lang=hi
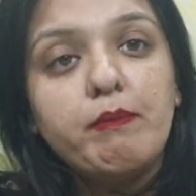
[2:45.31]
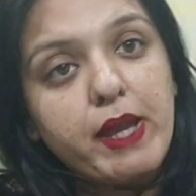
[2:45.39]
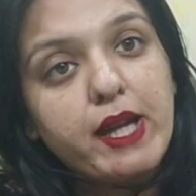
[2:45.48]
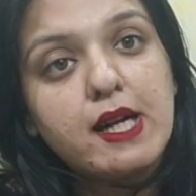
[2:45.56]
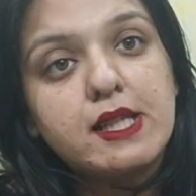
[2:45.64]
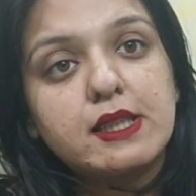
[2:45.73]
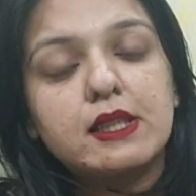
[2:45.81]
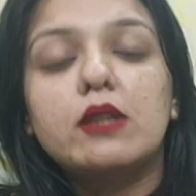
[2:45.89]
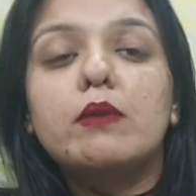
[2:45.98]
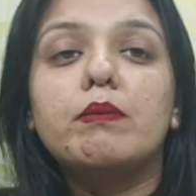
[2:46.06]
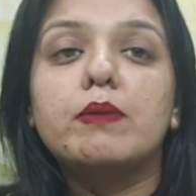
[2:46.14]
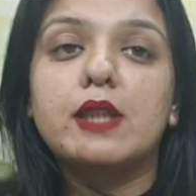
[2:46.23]
मेकर्स
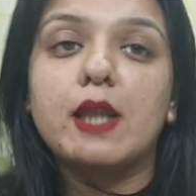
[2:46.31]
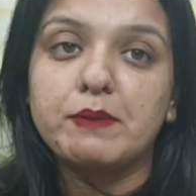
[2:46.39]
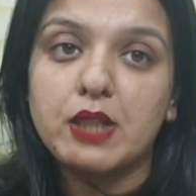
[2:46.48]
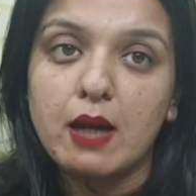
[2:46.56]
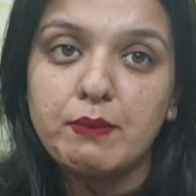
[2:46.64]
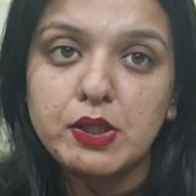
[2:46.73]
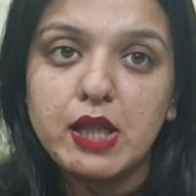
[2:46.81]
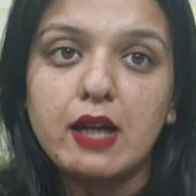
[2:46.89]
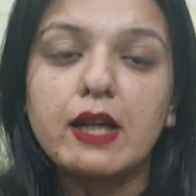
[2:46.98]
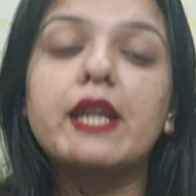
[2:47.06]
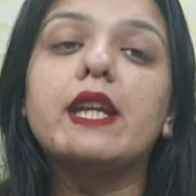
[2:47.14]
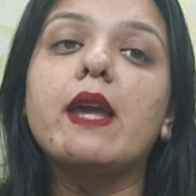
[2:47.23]
समझा बुझा
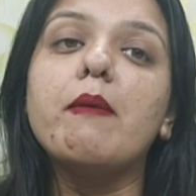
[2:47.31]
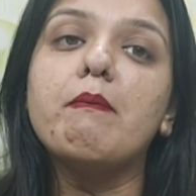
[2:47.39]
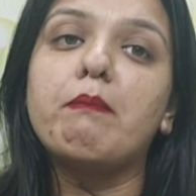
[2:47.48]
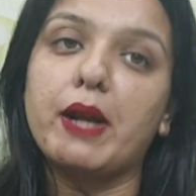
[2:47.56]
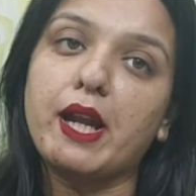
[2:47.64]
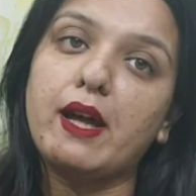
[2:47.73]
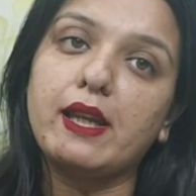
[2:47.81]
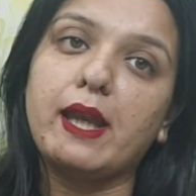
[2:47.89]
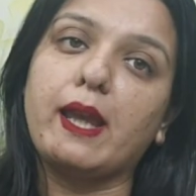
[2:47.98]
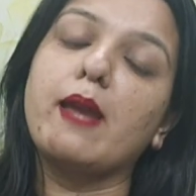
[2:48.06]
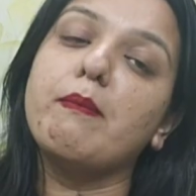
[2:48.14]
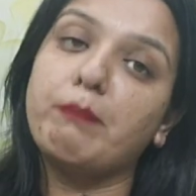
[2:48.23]
कर इन्हें मना
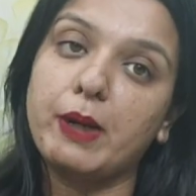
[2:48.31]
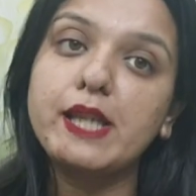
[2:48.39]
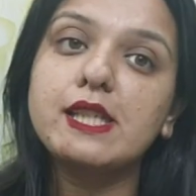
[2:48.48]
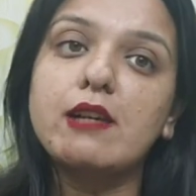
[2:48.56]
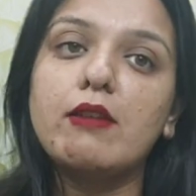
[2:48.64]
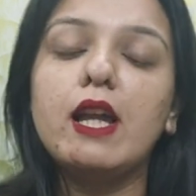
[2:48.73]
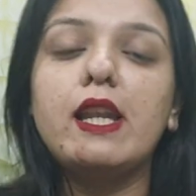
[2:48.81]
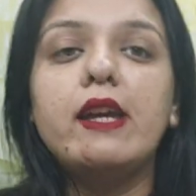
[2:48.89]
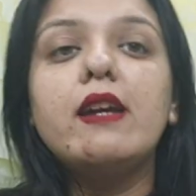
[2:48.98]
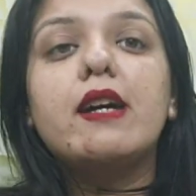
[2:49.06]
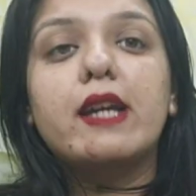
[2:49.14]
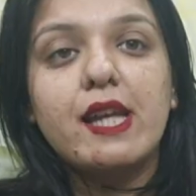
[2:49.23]
लेंगे बड़े सवाल
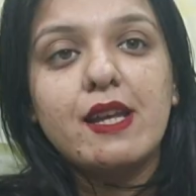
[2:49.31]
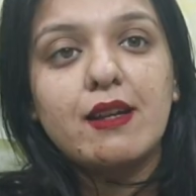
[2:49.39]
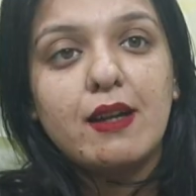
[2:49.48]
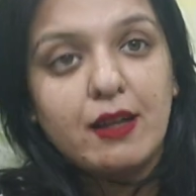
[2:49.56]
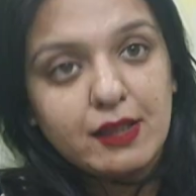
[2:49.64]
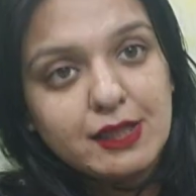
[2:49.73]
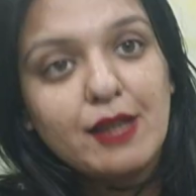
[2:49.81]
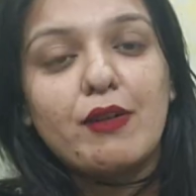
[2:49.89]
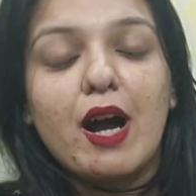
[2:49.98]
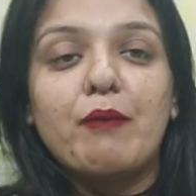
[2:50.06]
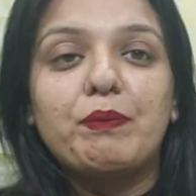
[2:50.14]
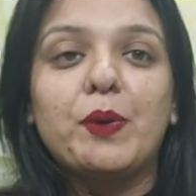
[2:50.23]
है खैर
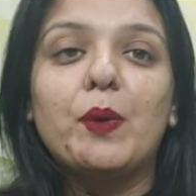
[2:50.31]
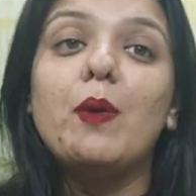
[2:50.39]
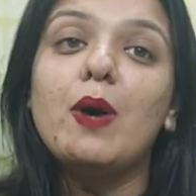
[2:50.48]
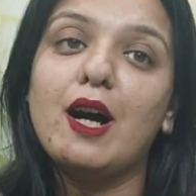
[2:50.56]
जवाब तो